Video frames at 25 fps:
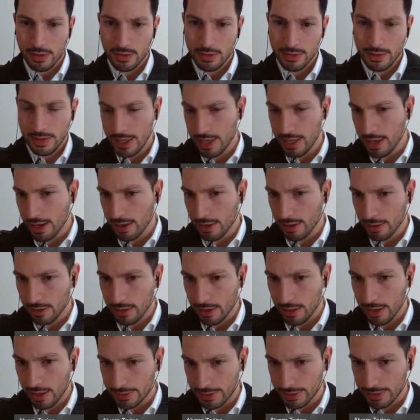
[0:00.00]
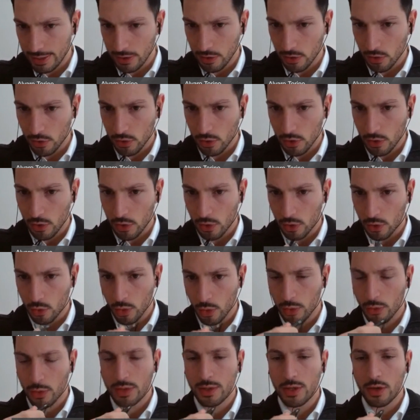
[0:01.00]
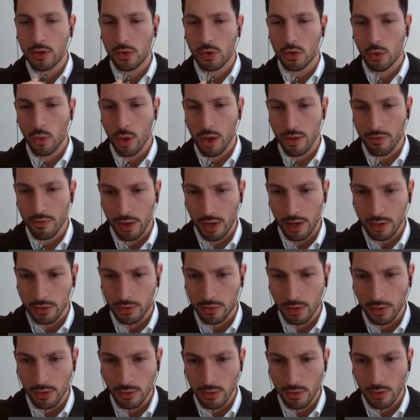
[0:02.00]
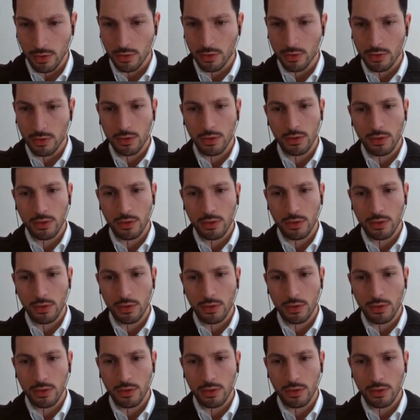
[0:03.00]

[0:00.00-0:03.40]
sia a dei colloqui. Quanti colloqui hai fatto, Antonio?